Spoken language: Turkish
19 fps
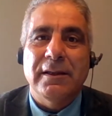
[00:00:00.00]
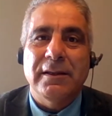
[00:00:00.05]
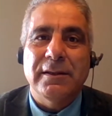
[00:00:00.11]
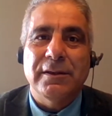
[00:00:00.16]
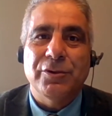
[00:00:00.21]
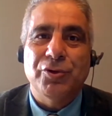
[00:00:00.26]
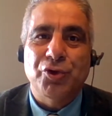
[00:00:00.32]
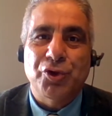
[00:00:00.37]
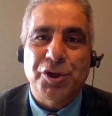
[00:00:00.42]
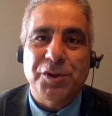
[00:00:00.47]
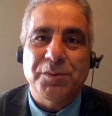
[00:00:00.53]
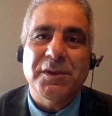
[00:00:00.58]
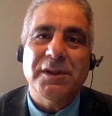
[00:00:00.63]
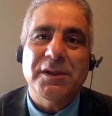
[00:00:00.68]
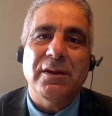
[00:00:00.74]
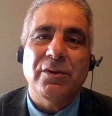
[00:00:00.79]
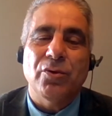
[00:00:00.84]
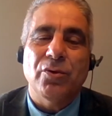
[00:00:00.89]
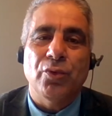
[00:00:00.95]
e,
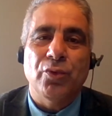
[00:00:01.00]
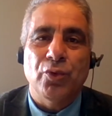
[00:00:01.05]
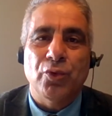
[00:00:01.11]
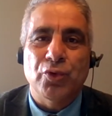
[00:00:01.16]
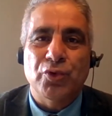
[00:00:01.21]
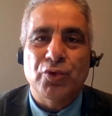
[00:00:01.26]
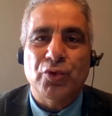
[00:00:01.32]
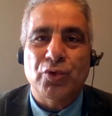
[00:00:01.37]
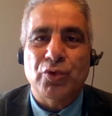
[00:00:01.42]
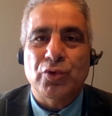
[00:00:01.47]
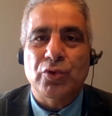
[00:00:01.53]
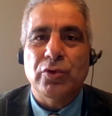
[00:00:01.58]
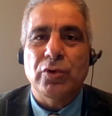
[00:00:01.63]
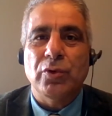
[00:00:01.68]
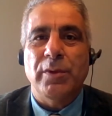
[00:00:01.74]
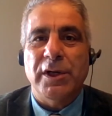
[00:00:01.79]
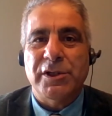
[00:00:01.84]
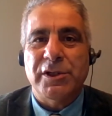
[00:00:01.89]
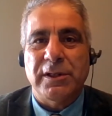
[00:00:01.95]
şimdiden onun
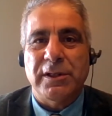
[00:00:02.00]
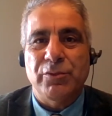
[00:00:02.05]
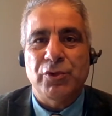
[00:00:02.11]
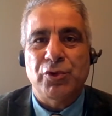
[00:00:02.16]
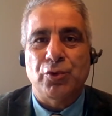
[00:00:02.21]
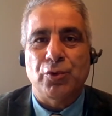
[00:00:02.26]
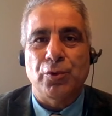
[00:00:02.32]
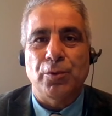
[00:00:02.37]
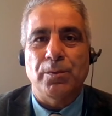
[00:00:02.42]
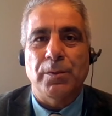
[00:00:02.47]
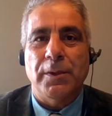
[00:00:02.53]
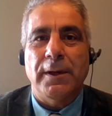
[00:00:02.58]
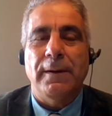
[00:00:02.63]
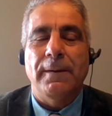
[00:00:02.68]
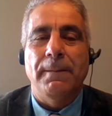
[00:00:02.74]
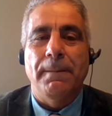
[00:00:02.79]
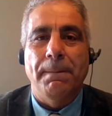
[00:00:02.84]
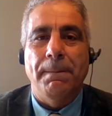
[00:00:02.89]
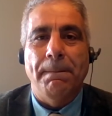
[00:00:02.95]
huzursuzluğu başlamış
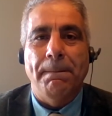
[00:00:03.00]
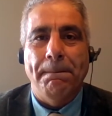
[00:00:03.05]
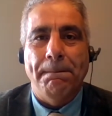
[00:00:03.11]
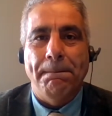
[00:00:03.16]
durumda.